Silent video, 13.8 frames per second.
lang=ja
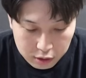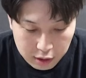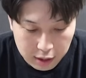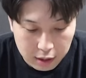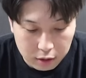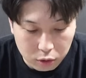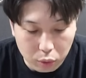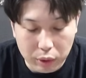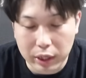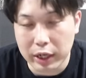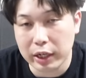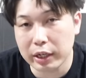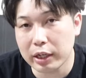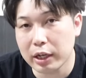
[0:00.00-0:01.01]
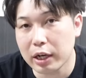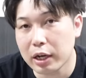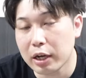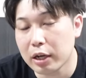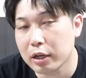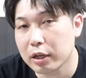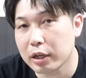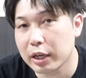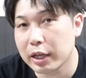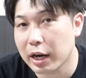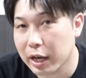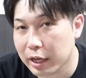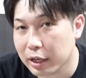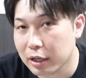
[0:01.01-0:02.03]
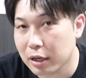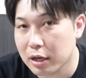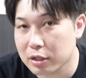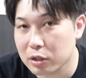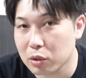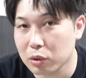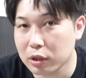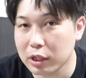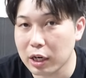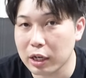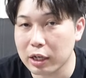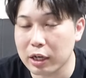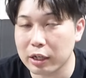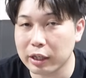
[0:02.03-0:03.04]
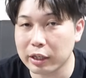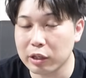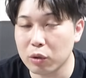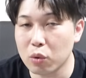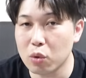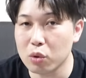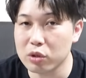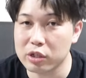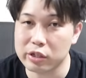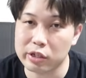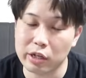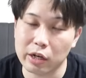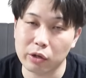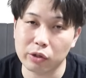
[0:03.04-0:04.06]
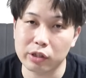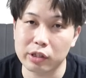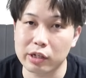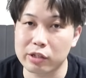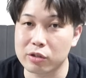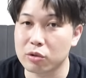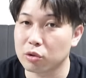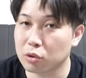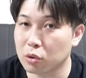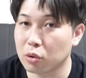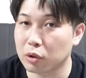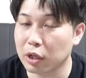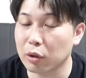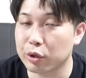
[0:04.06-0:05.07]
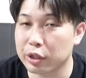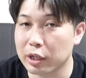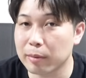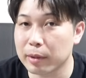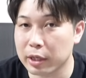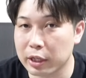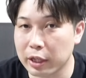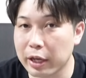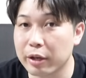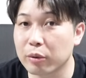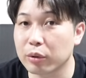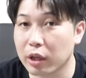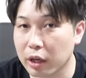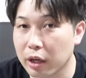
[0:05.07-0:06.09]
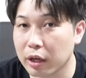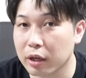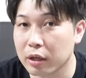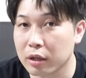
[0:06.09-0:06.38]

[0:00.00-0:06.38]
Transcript: で、ドレインが偉い。あそこってなんか敵を放置して殴ったりすると結構ひらめ痛いので、